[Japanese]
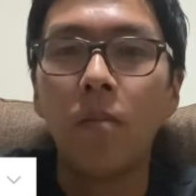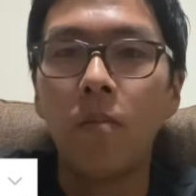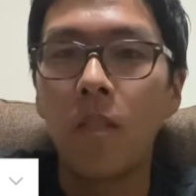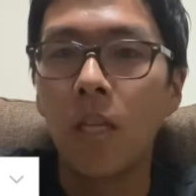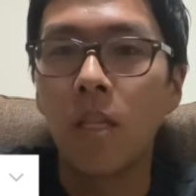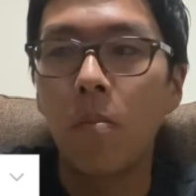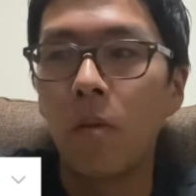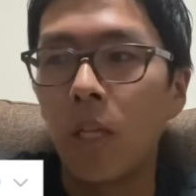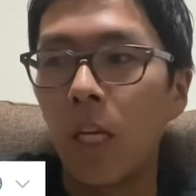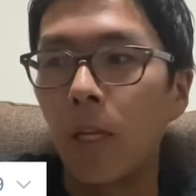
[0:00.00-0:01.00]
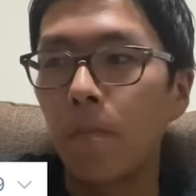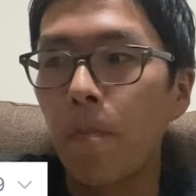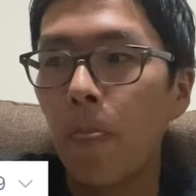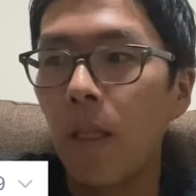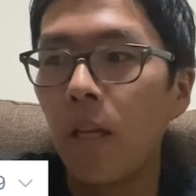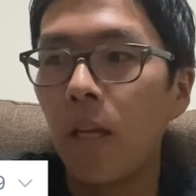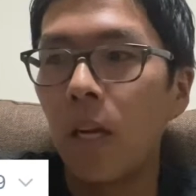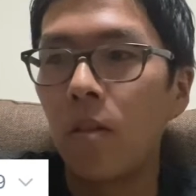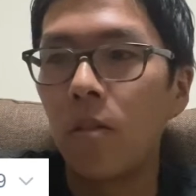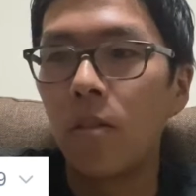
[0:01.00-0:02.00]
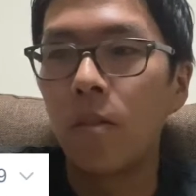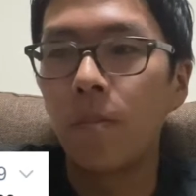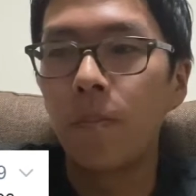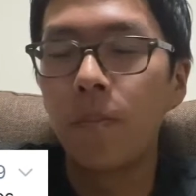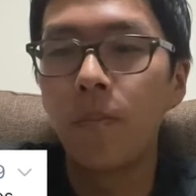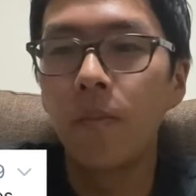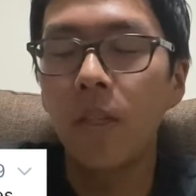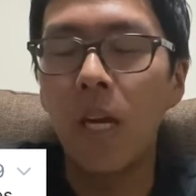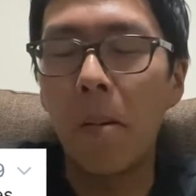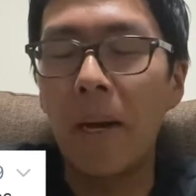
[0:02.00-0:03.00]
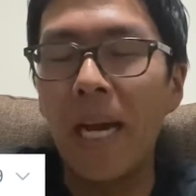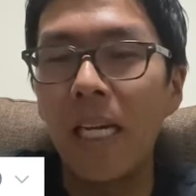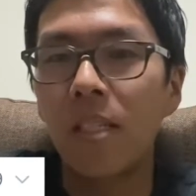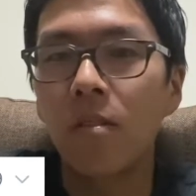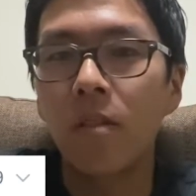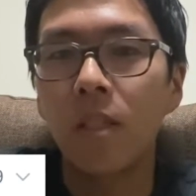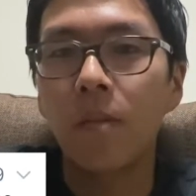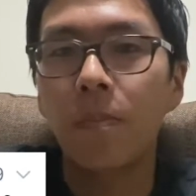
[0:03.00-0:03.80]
皆さんもね、あの、やばいって時に、